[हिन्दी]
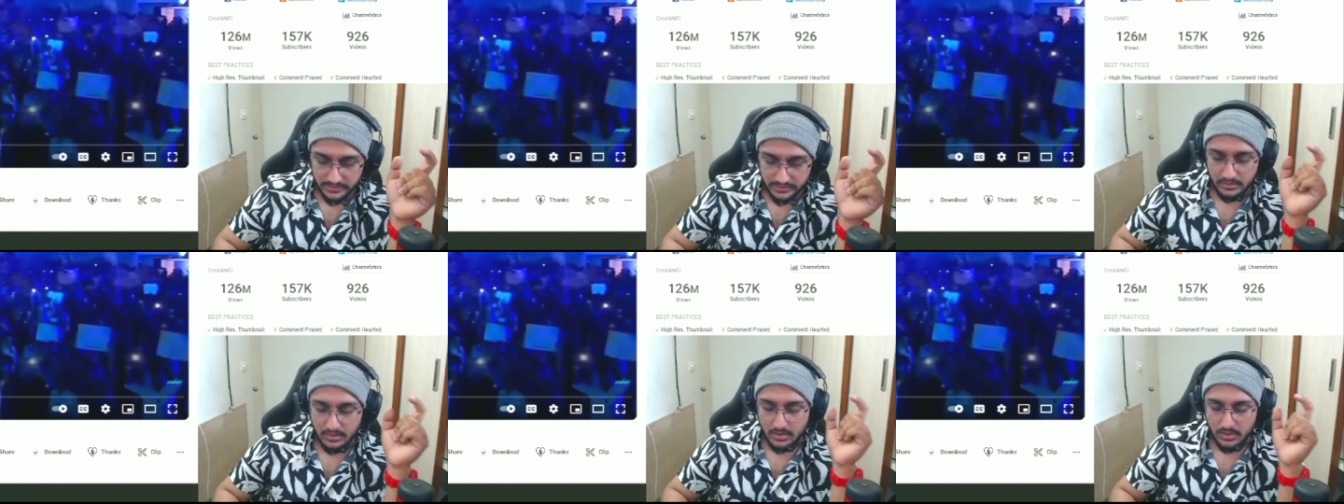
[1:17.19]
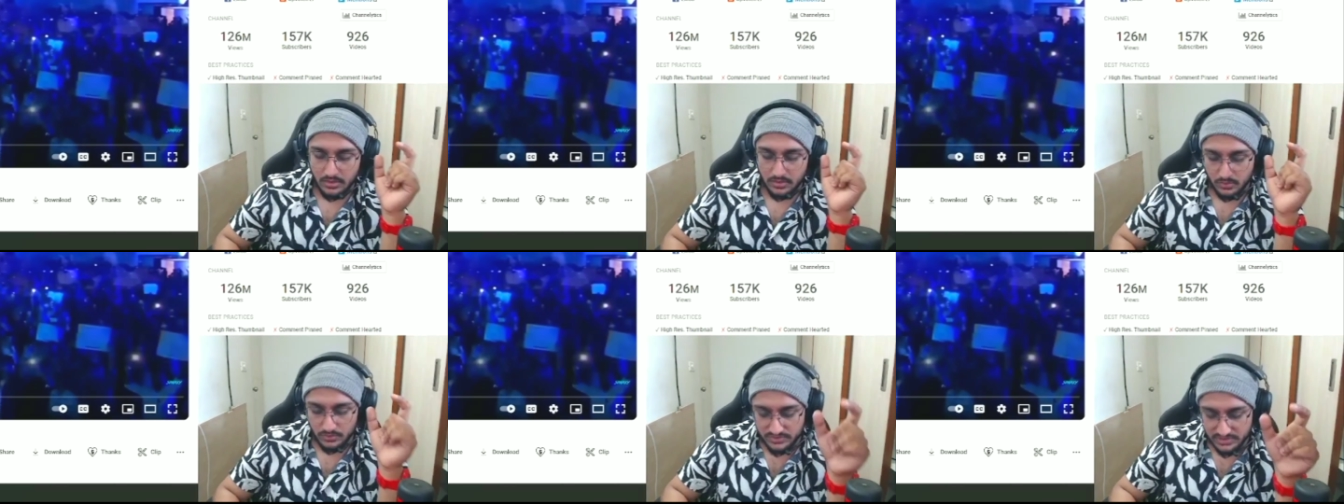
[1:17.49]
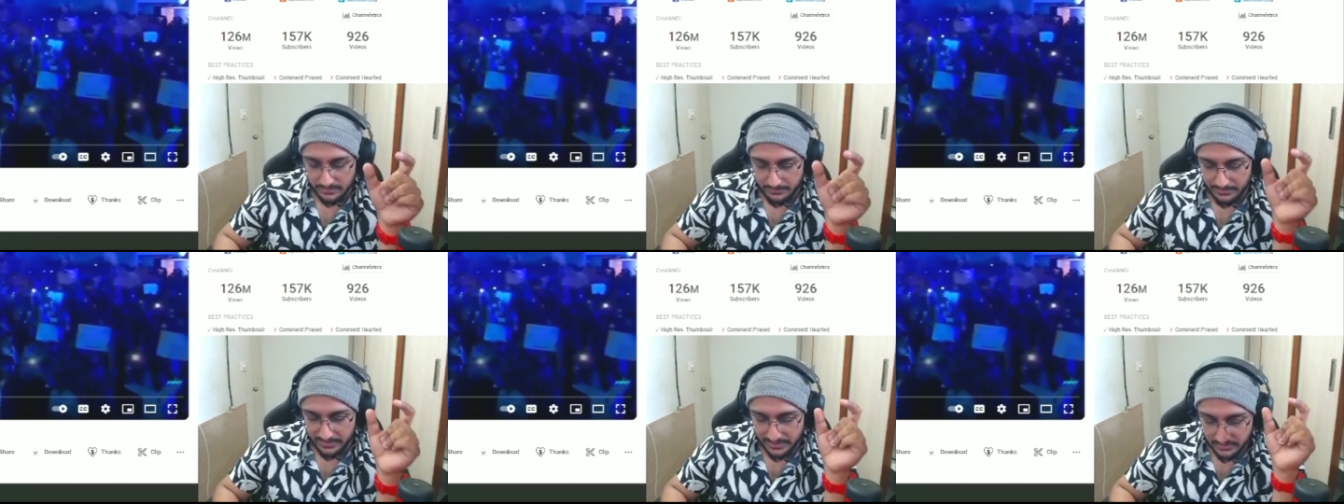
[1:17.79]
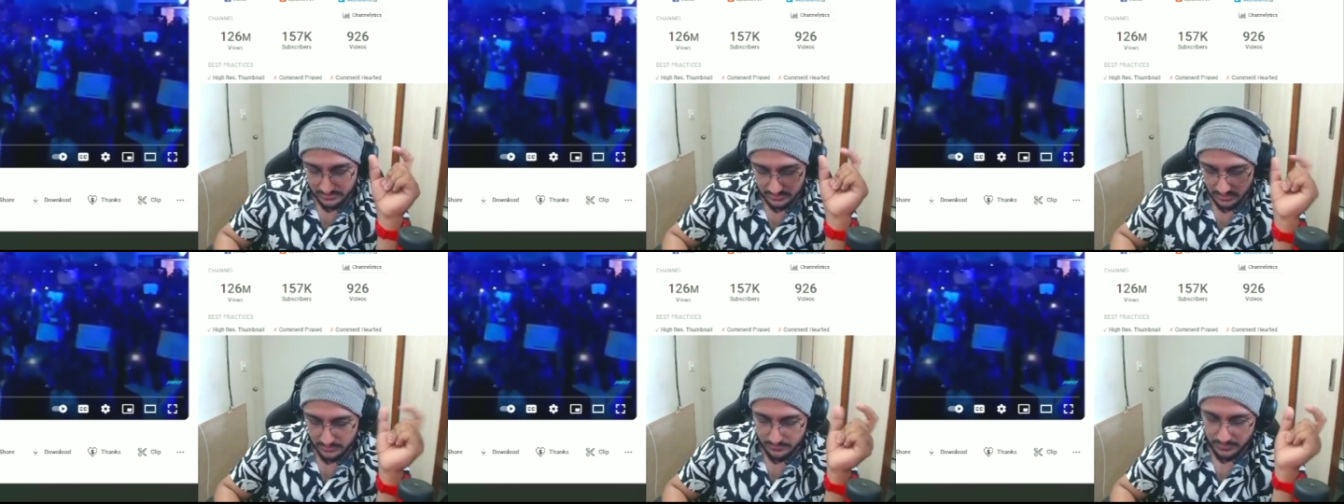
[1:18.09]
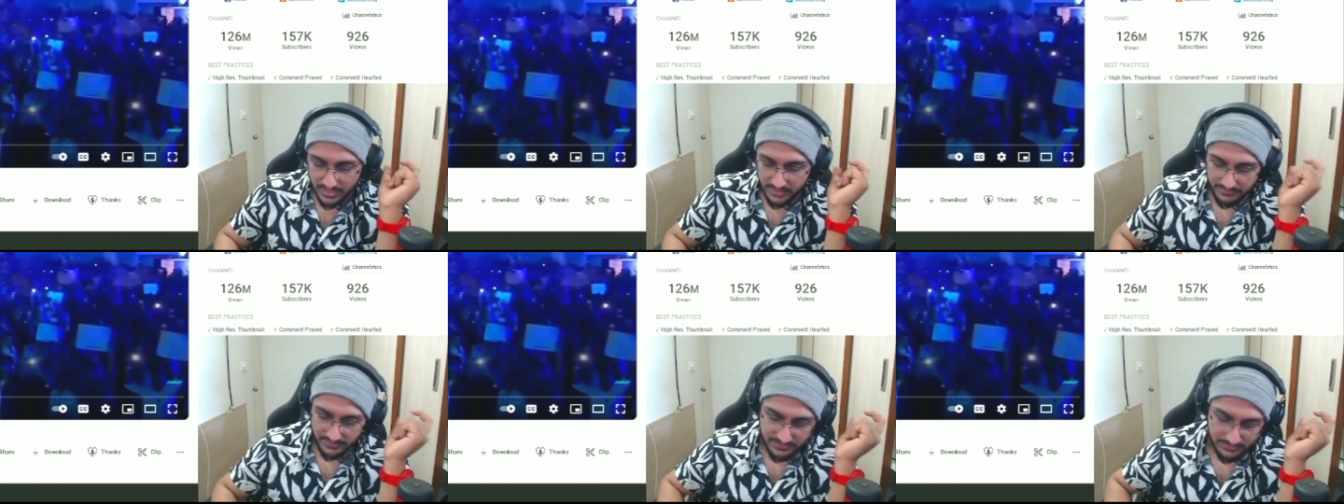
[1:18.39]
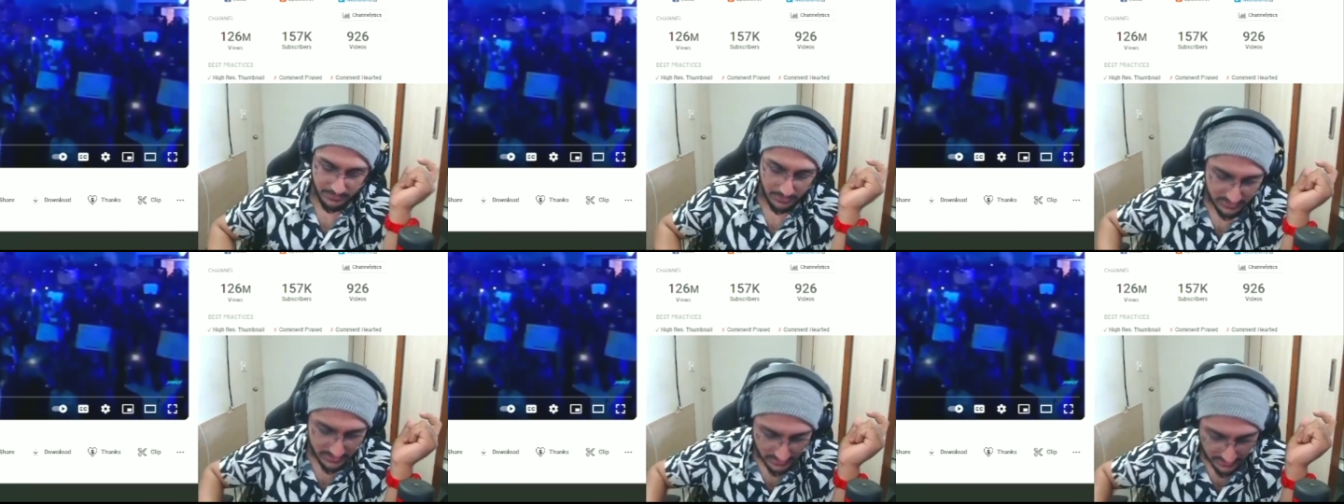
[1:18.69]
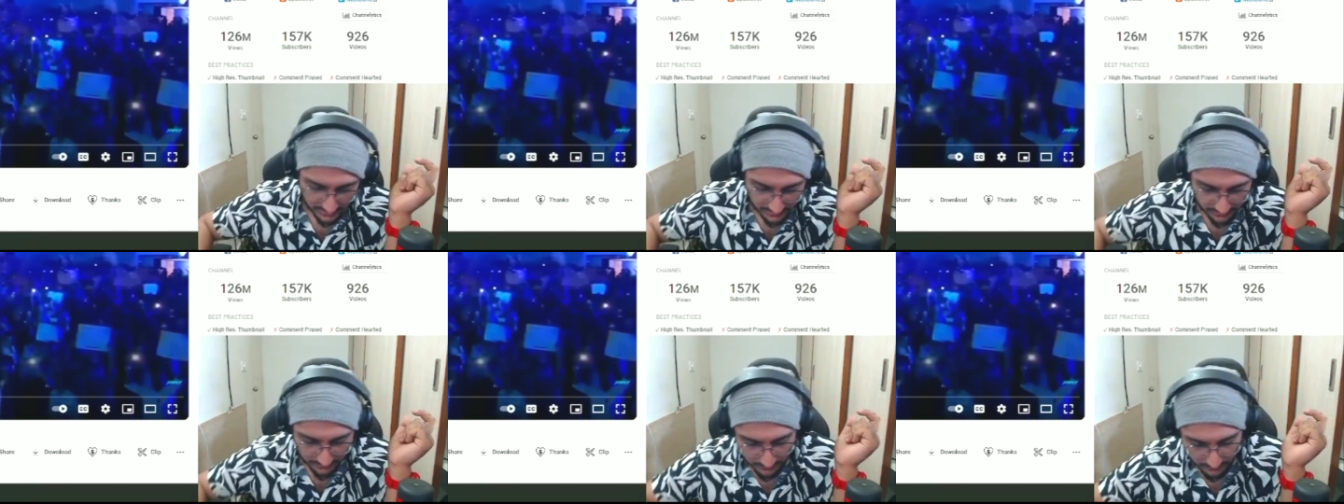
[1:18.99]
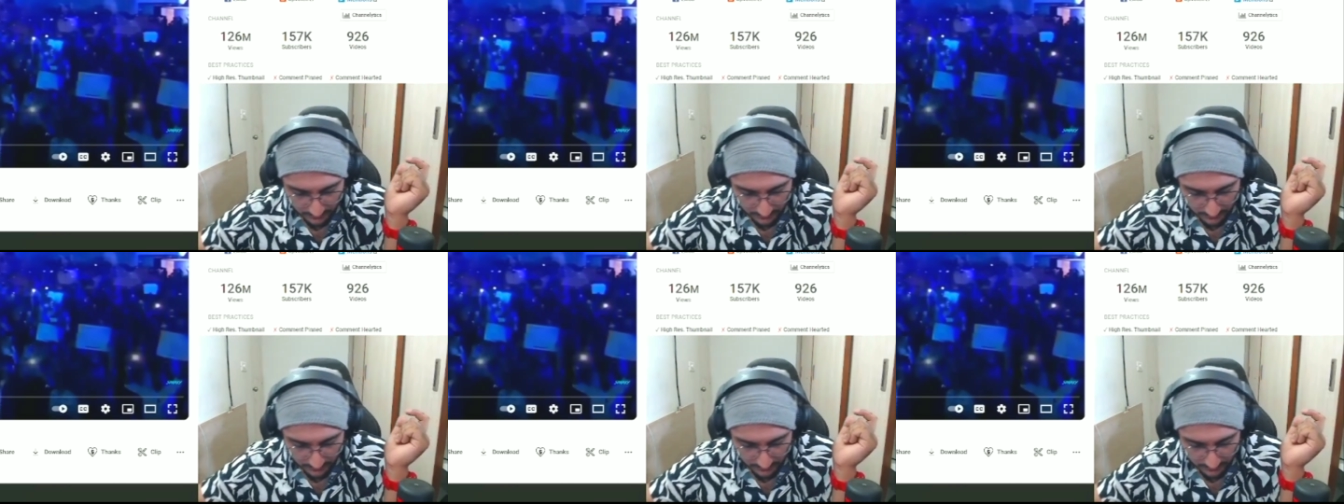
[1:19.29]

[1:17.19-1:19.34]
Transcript: ठीक है और उससे पहले थर्ड पार्टी इवेंट्स बहुत